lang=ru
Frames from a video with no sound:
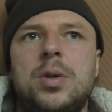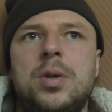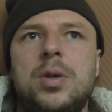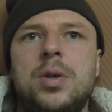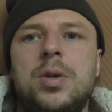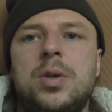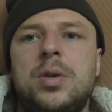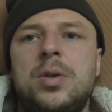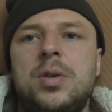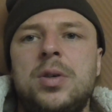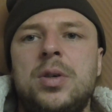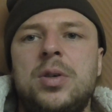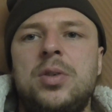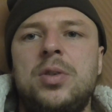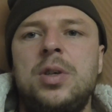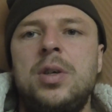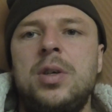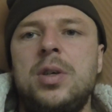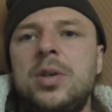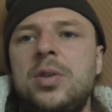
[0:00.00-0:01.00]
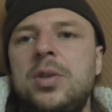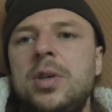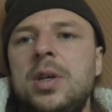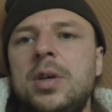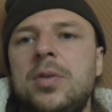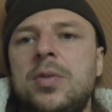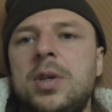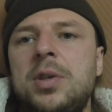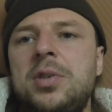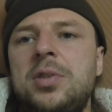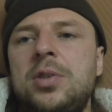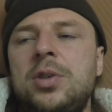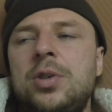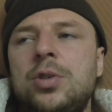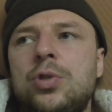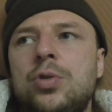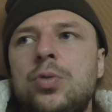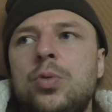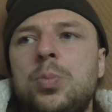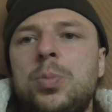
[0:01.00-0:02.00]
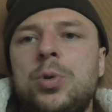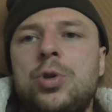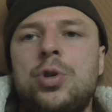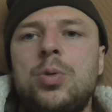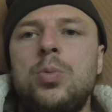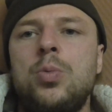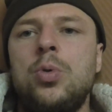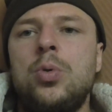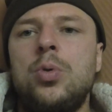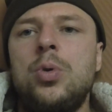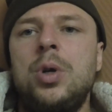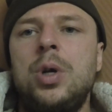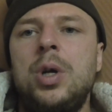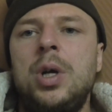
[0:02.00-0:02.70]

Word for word: где, где я в России живу. Почему?